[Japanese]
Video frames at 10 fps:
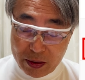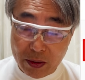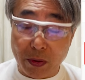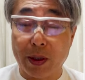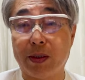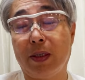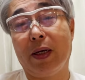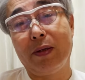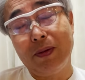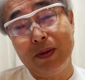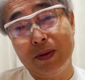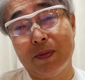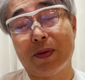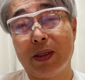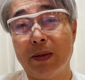よかったやろと
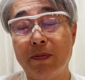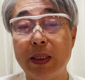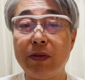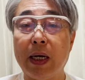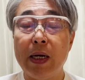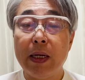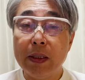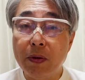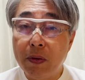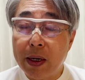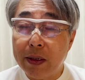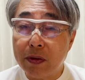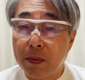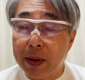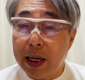思って。まずは、
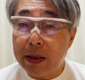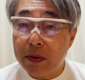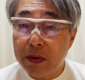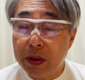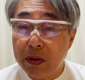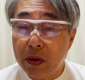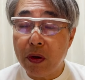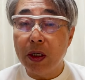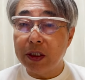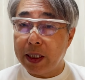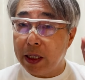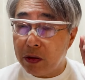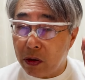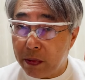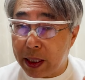ノーアウト満塁の先
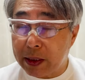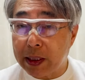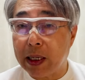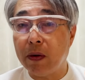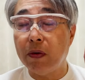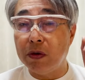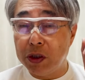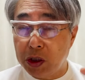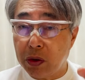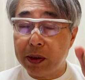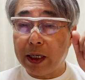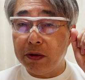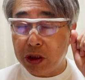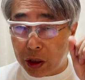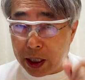頭バッターを打ち取るか打
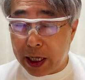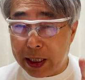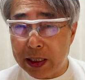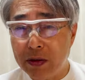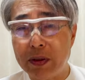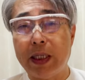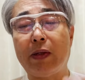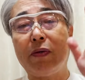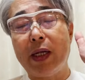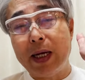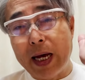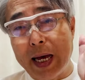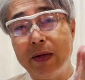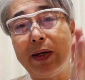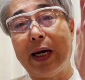ち取らないかによって得点が
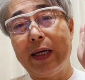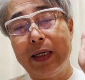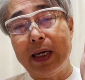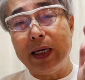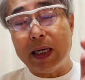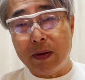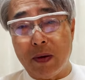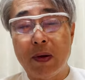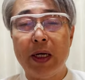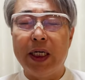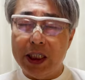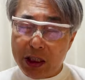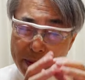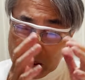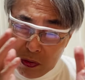入るか入らないかの一
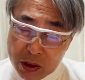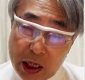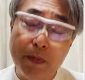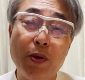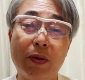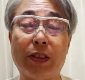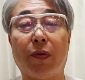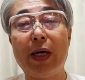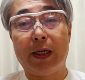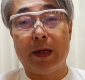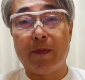番のキーポイントはそこやねん。